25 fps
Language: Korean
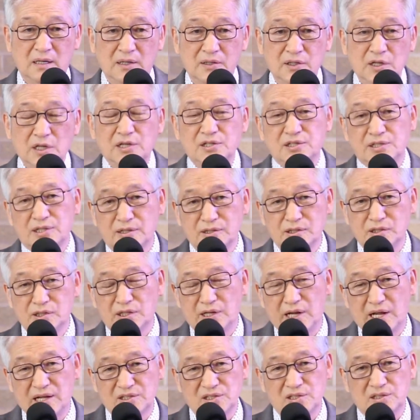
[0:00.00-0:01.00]
이
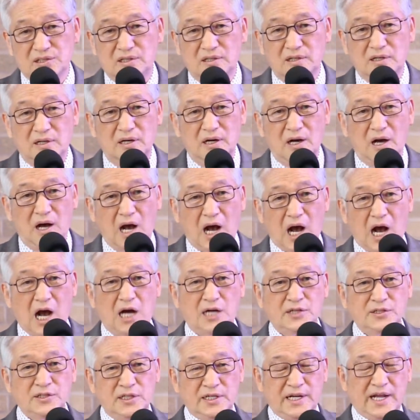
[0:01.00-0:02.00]
성전에서
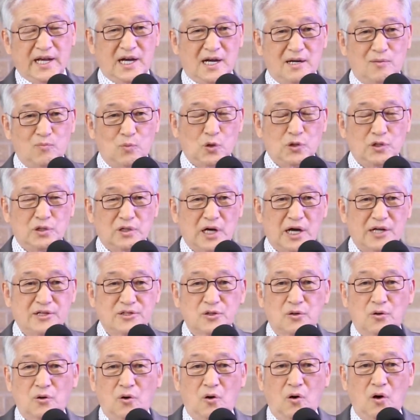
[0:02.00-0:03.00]
한인회가
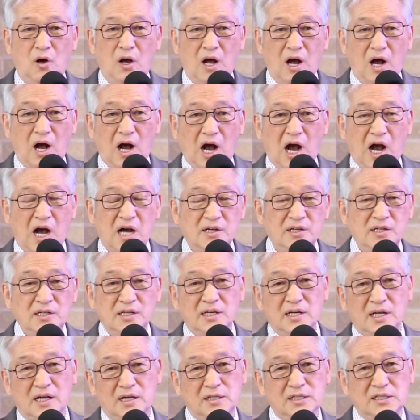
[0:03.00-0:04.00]
모여가지고
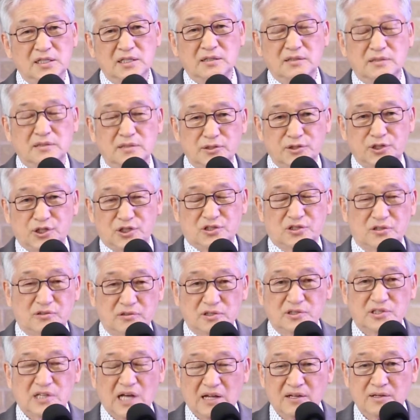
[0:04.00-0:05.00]
한인의 일을
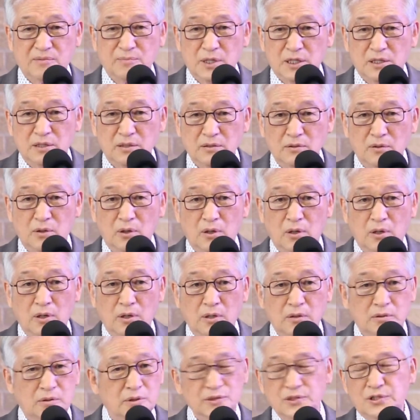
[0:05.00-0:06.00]
디스커스 하면
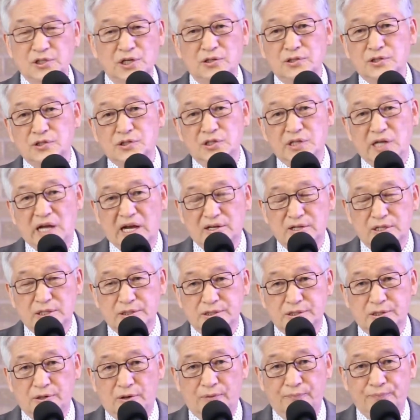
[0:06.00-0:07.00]
그건 성전이
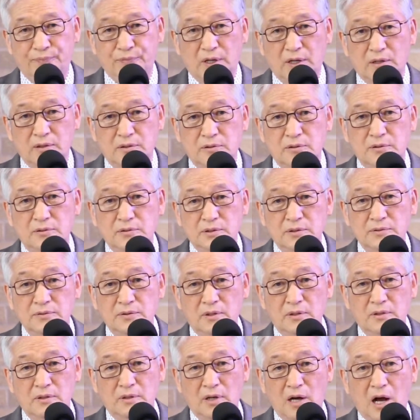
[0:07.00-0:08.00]
아니죠. 그거는
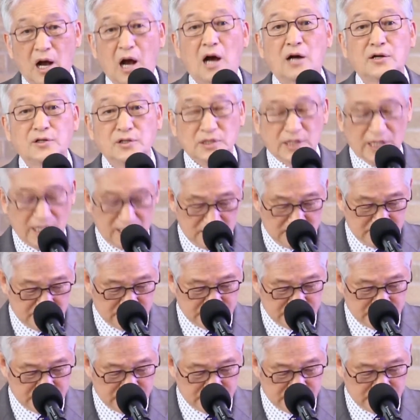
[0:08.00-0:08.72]
한인회인